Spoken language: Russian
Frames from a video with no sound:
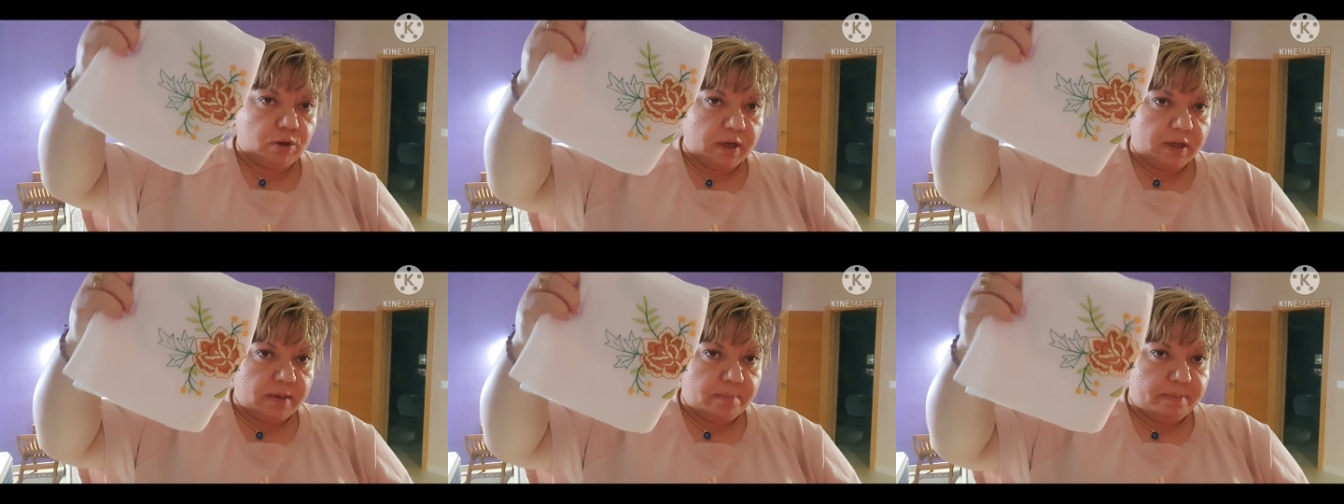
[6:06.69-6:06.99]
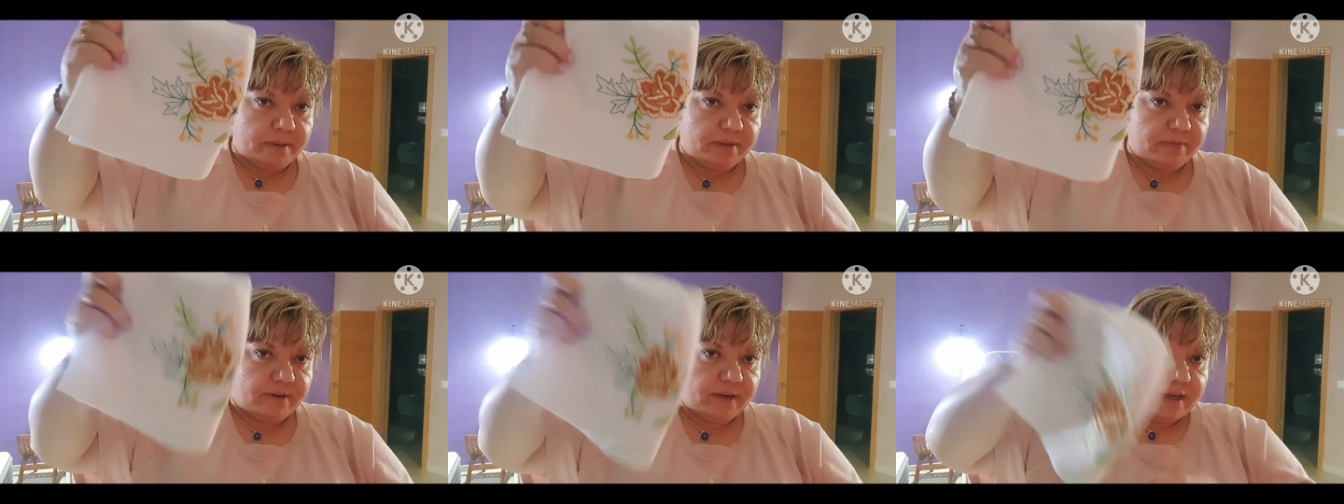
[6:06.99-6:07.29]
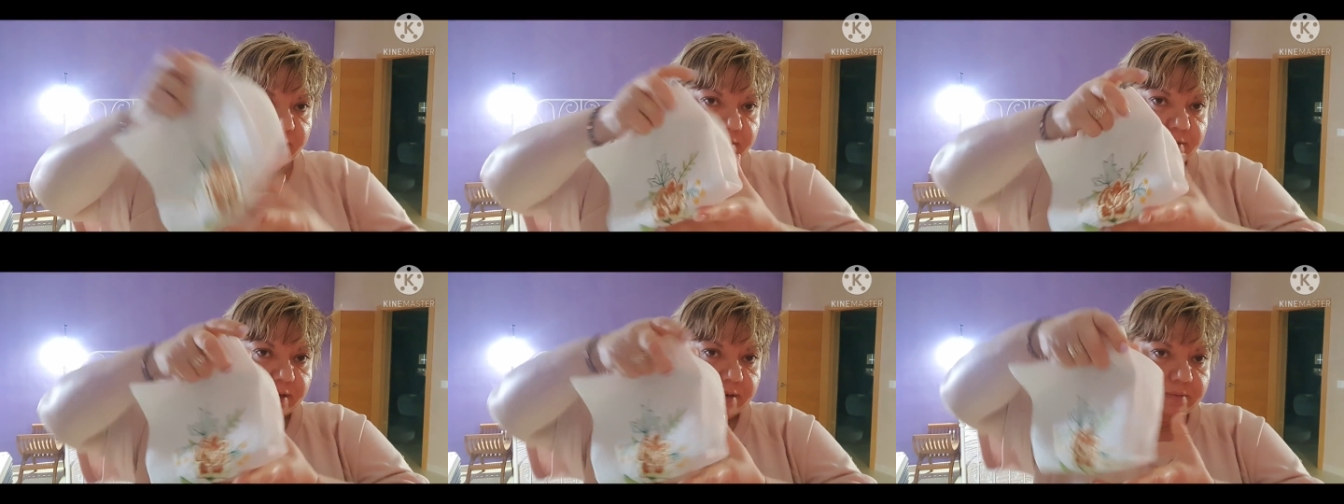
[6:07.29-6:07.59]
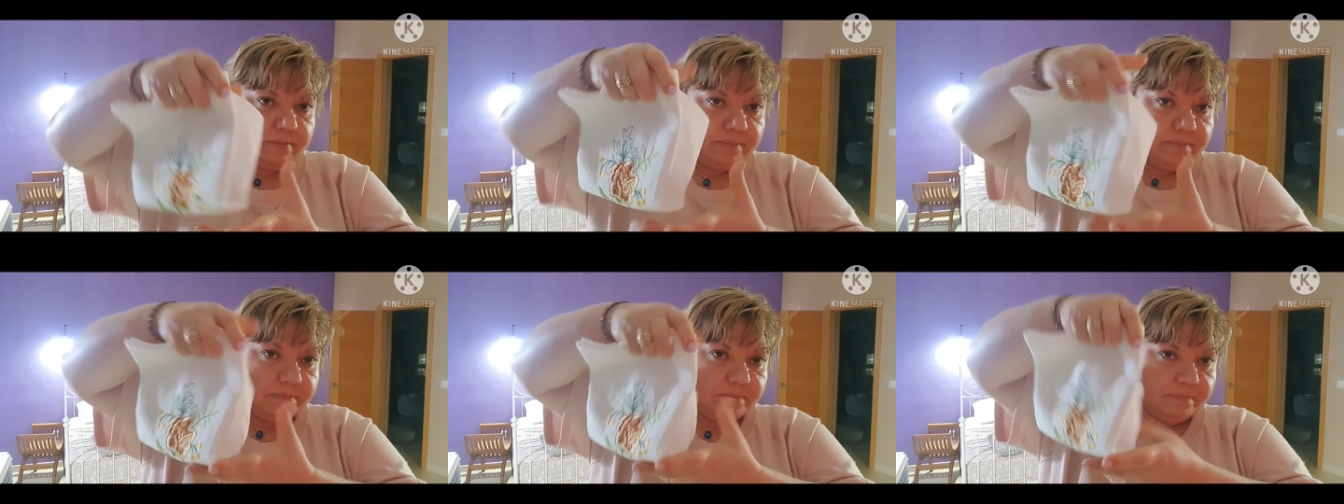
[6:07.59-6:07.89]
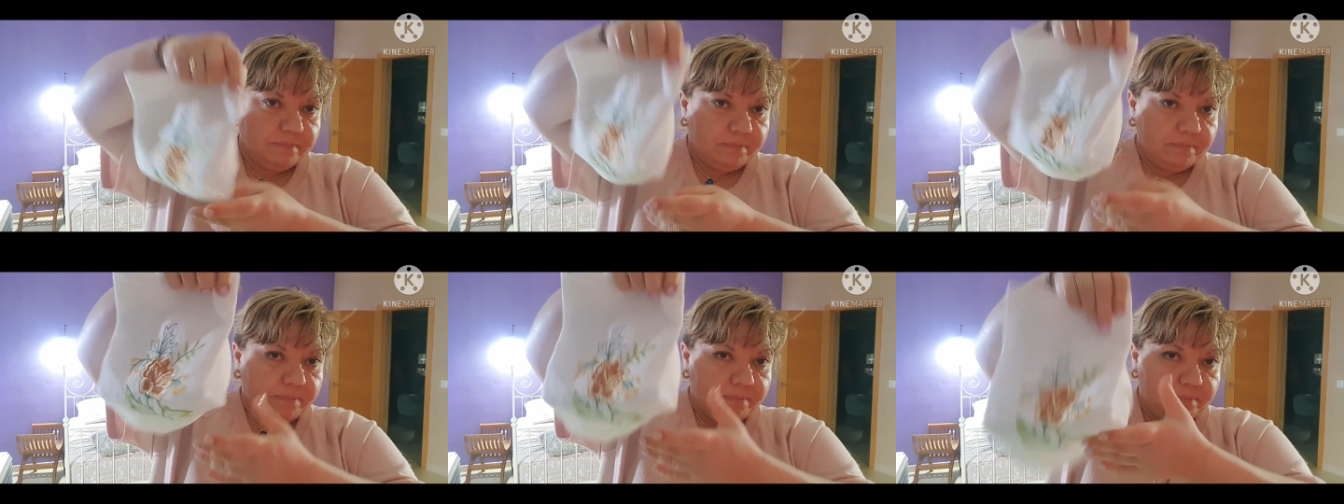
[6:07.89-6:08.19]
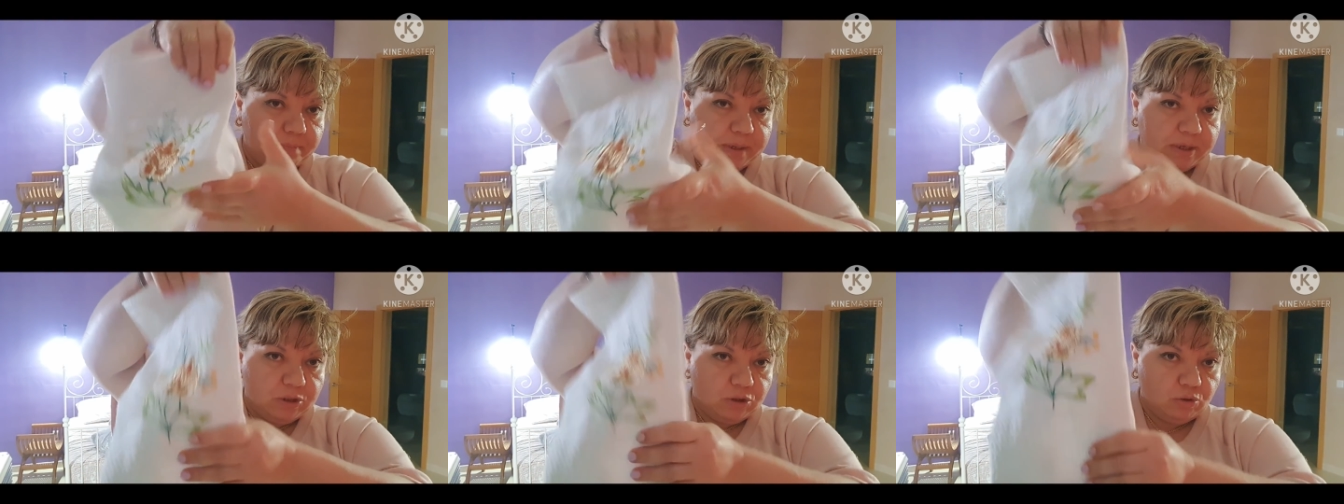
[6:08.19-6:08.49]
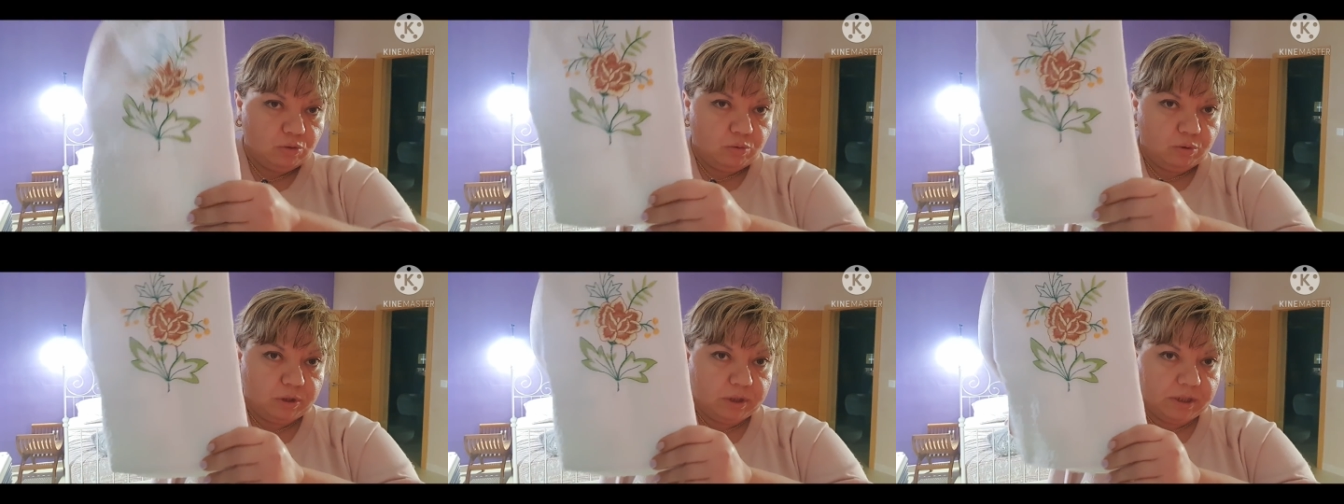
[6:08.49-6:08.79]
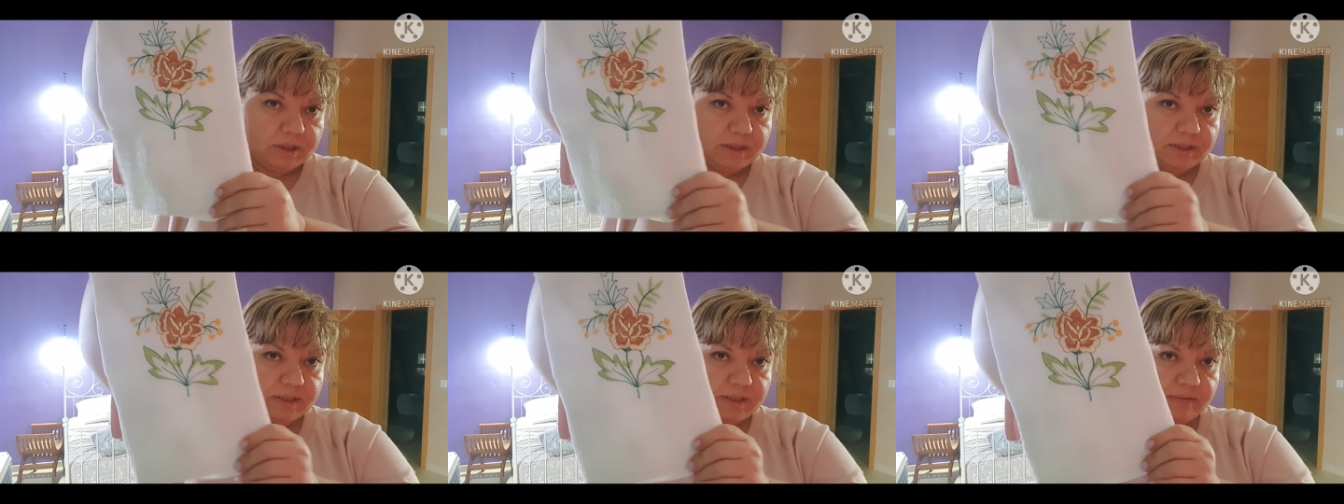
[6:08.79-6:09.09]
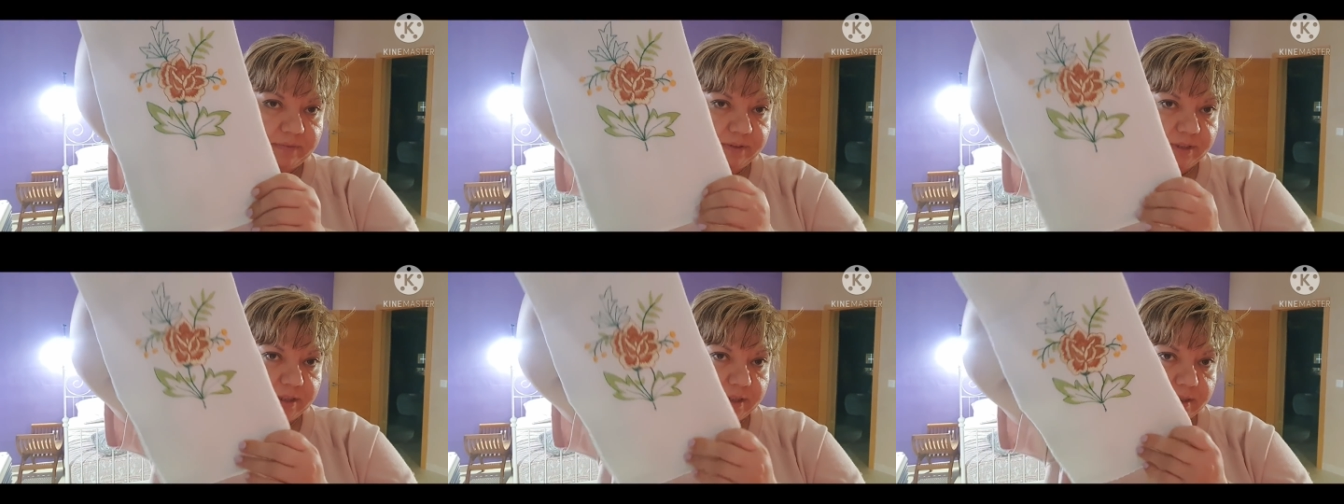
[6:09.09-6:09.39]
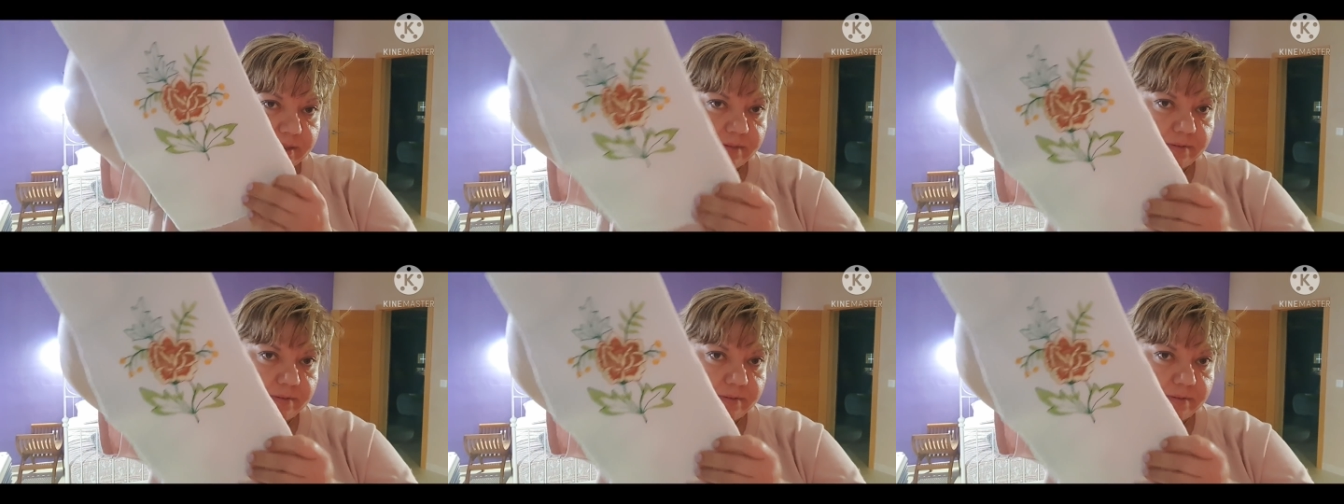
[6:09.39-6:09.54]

они а по 2 евро. 5 штук вот таких салфеток,